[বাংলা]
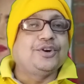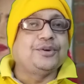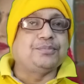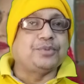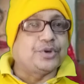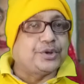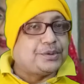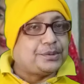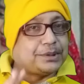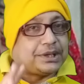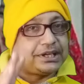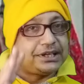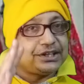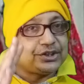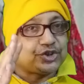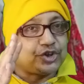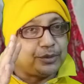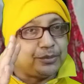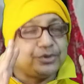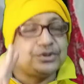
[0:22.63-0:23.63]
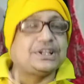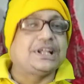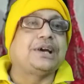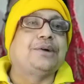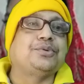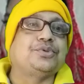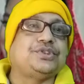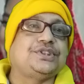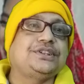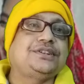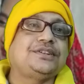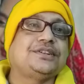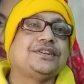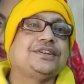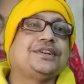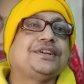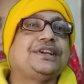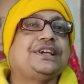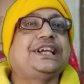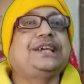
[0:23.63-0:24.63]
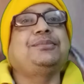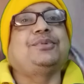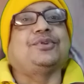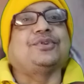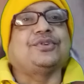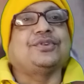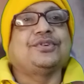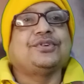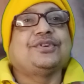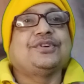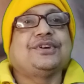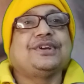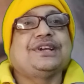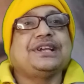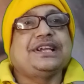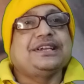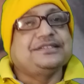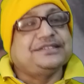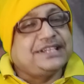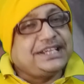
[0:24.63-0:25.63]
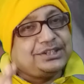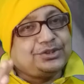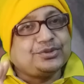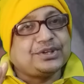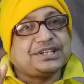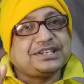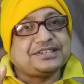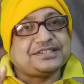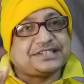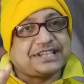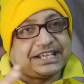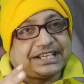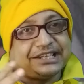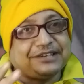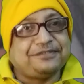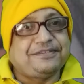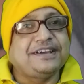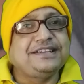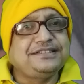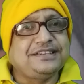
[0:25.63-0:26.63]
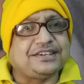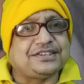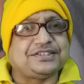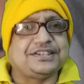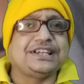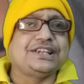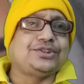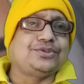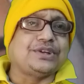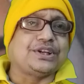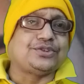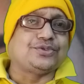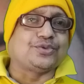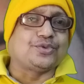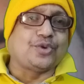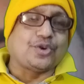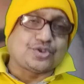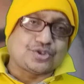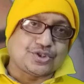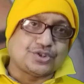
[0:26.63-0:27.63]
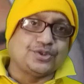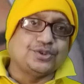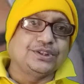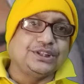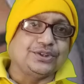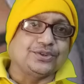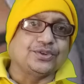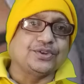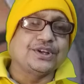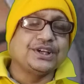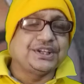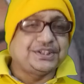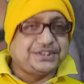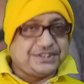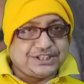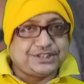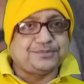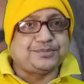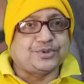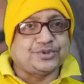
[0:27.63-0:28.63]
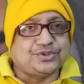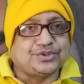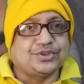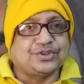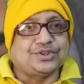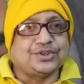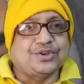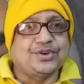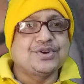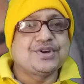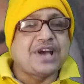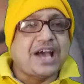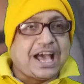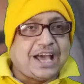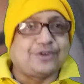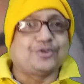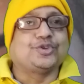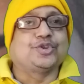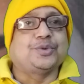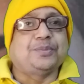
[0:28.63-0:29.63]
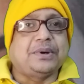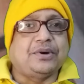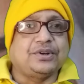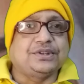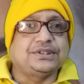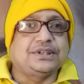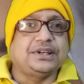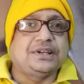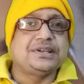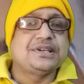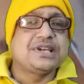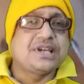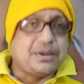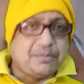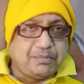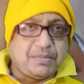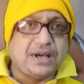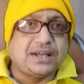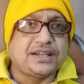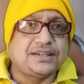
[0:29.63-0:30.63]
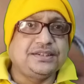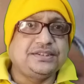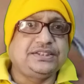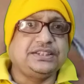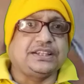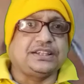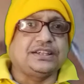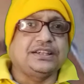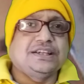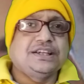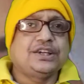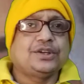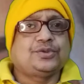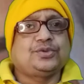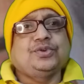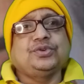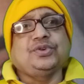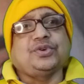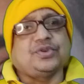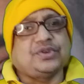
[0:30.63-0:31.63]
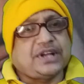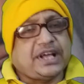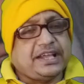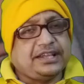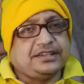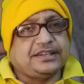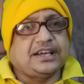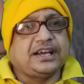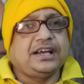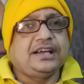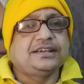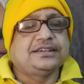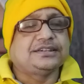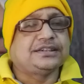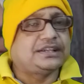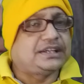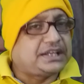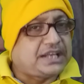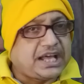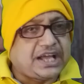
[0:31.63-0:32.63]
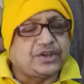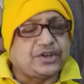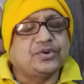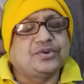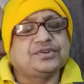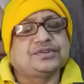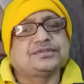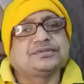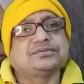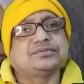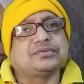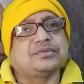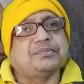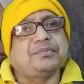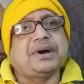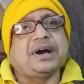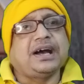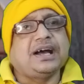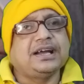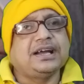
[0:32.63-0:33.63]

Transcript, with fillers: পরিবারকে সময় দেওয়া উচিত এবং যেহেতু এটি স্যাক্রিফাইসের সেহেতু একটু কষ্ট হলেও শেষ পর্যন্ত আনন্দ পাওয়া যায় বাংলাদেশের কোনো নায়িকা নায়ক বা